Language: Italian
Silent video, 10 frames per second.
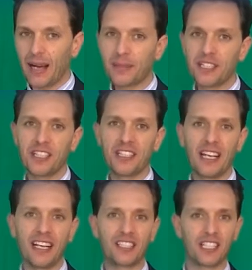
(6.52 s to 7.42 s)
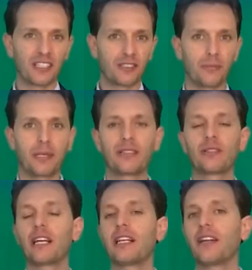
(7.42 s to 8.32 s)
Amici del Centro
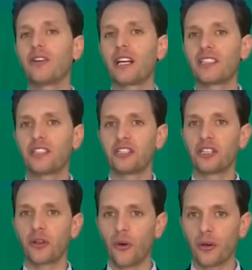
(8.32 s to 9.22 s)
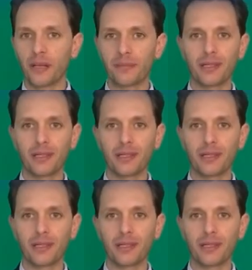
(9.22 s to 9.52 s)
Meteo Italiano, l'anticiclone,